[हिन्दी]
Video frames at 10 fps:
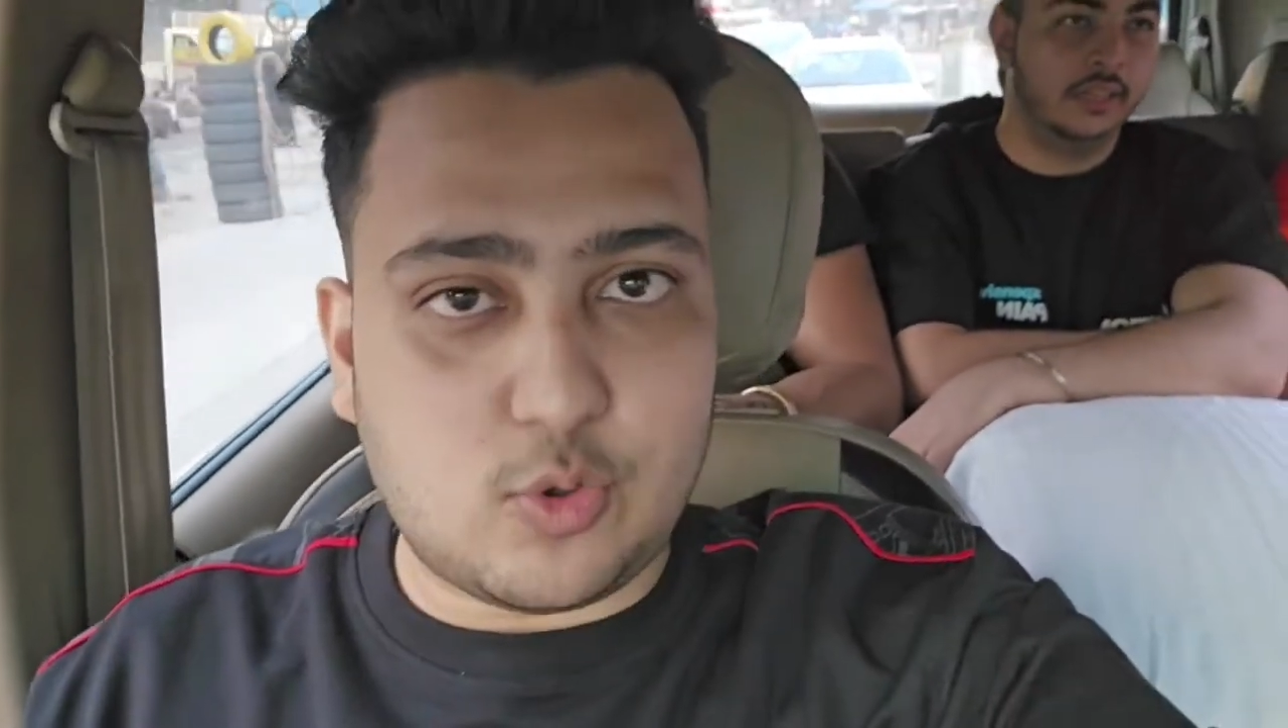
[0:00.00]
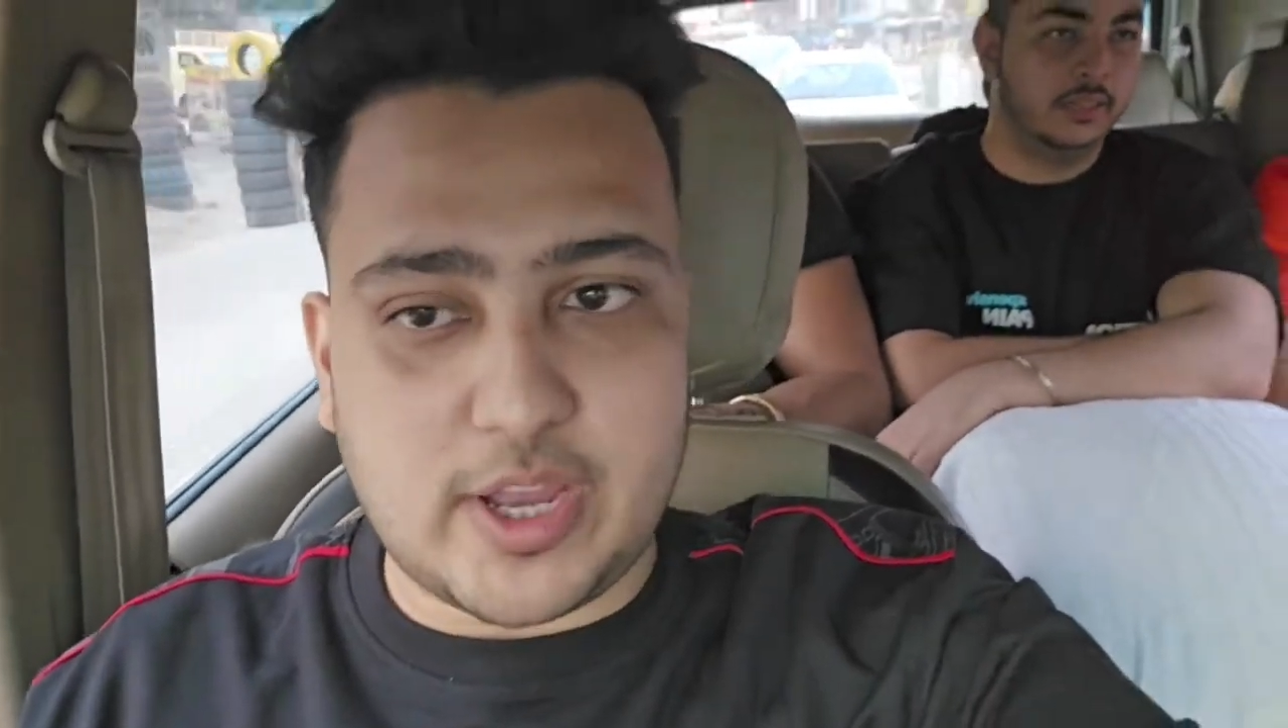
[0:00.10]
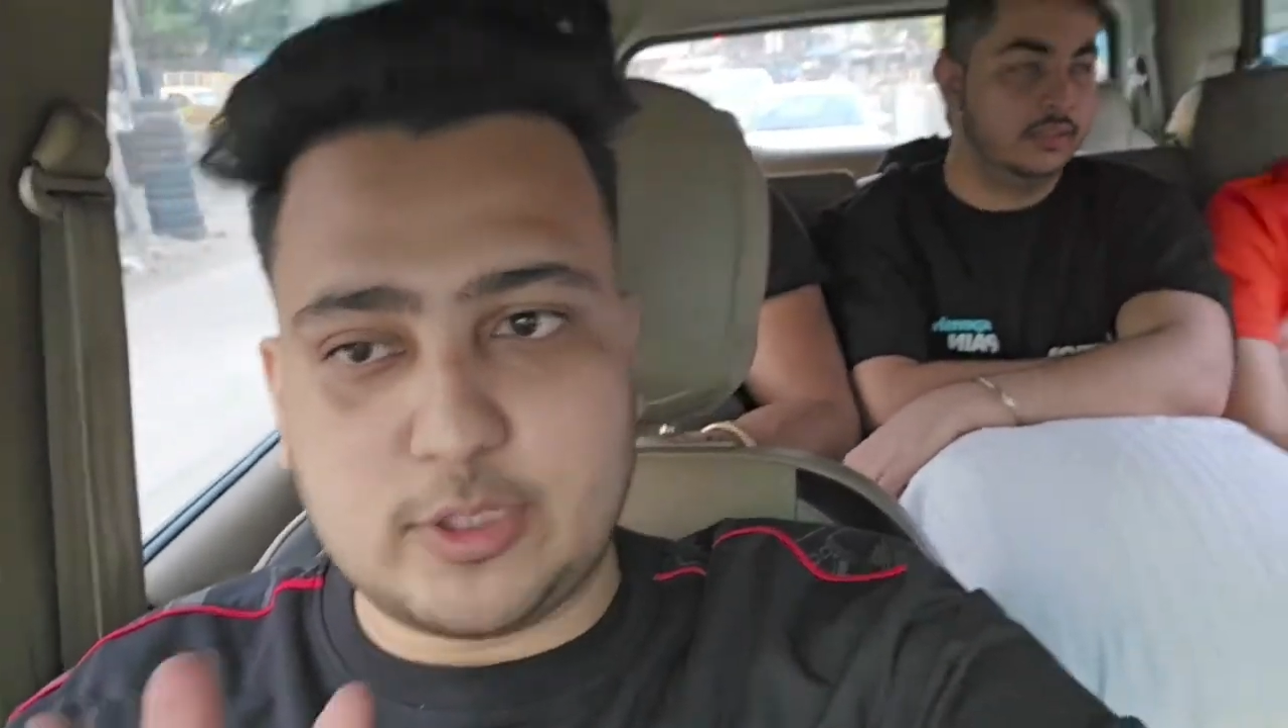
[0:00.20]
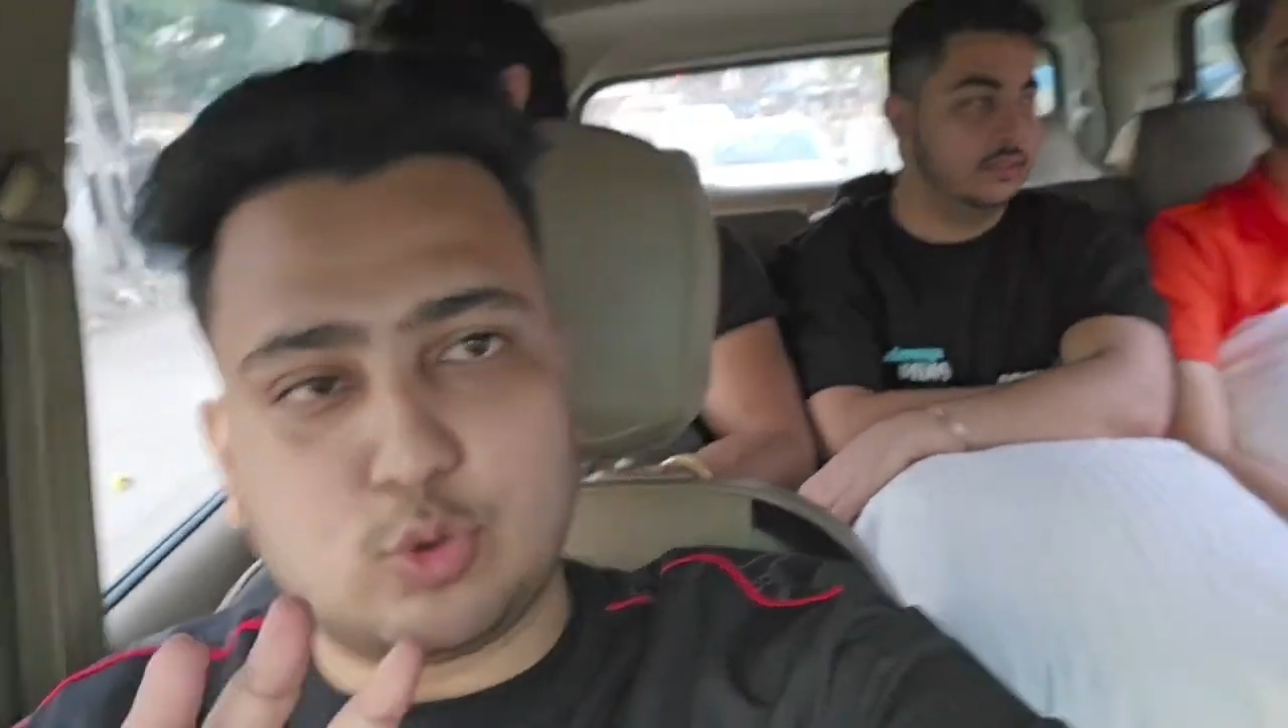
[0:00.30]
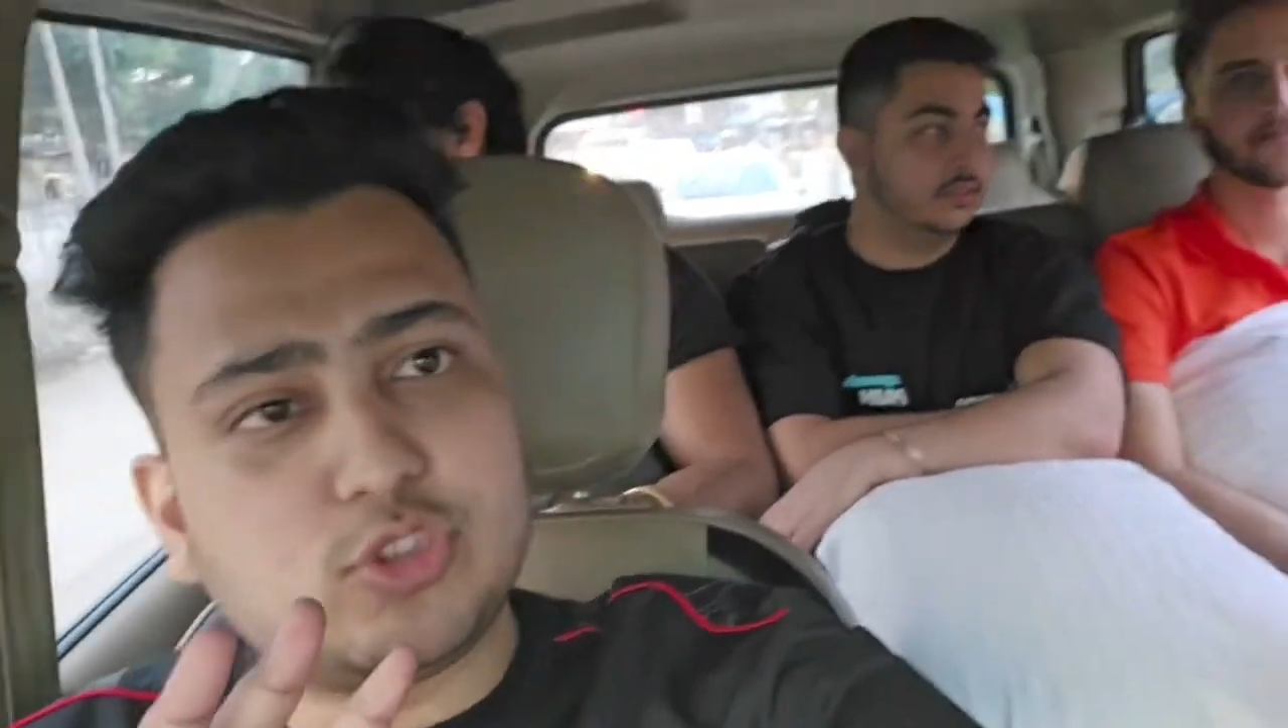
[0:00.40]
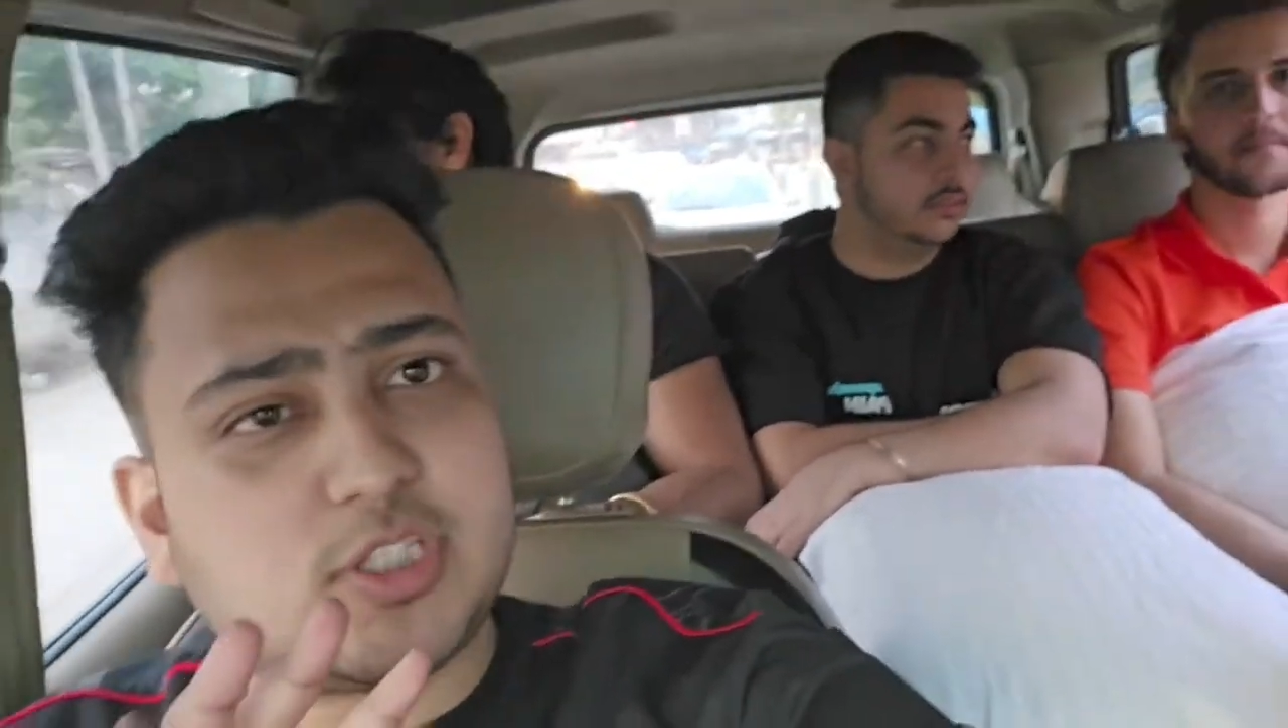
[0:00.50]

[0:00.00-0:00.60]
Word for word: हुआ गया उन